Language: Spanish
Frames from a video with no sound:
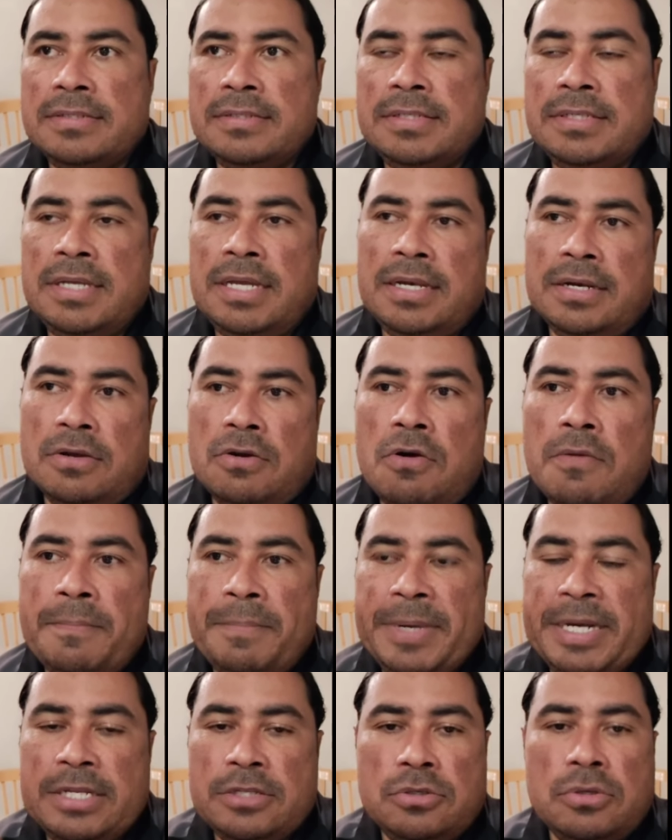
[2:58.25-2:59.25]
si el
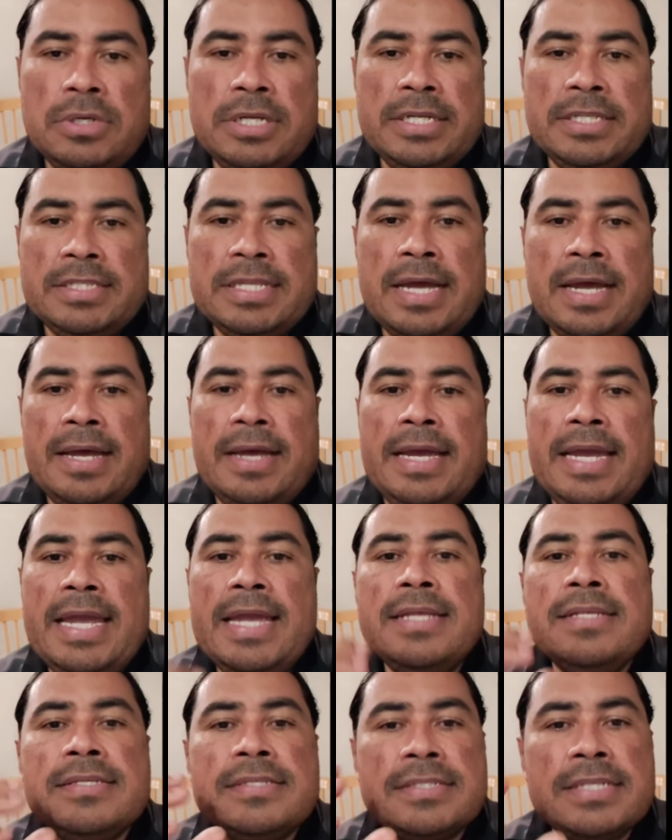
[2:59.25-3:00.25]
compresor está
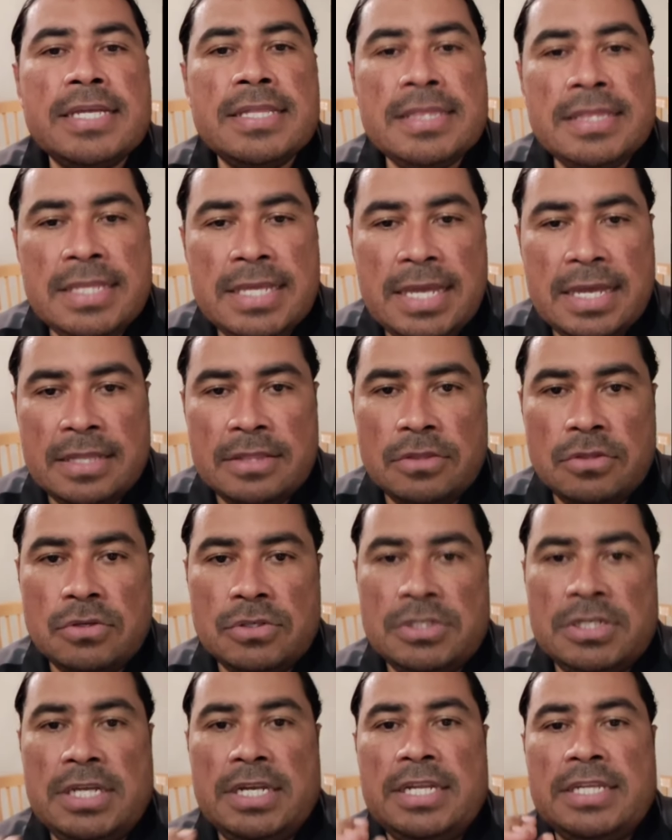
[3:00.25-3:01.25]

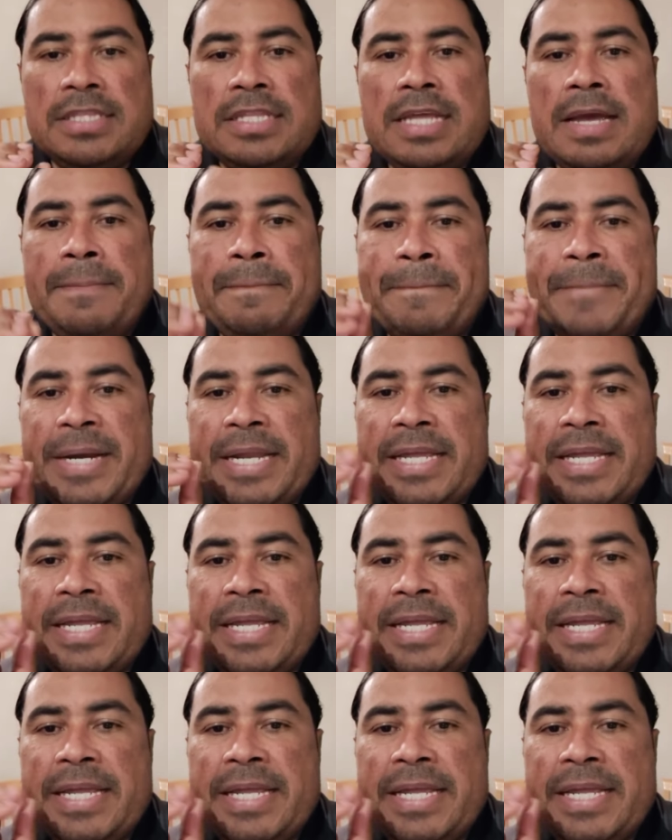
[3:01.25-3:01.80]
encendiendo, si él está